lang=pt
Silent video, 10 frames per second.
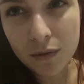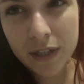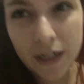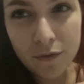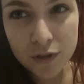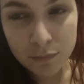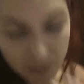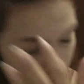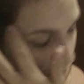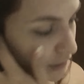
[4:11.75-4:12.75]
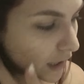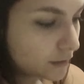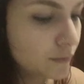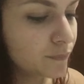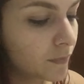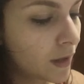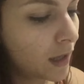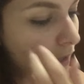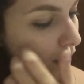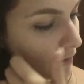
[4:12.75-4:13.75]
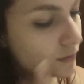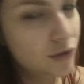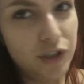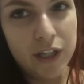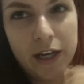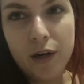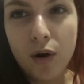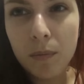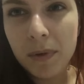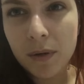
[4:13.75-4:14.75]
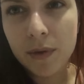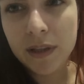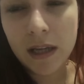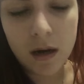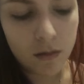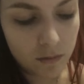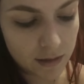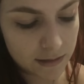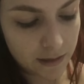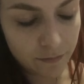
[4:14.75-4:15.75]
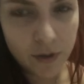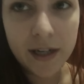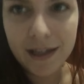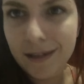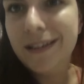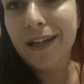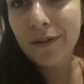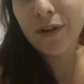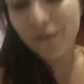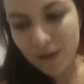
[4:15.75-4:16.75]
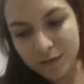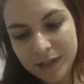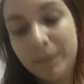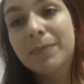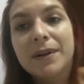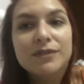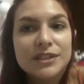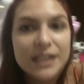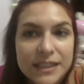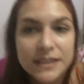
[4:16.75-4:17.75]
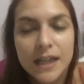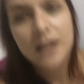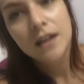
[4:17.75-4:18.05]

O treino foi super puxado de aeróbico e tal. Assim, foi aquele treino que eu falo sempre pra vocês,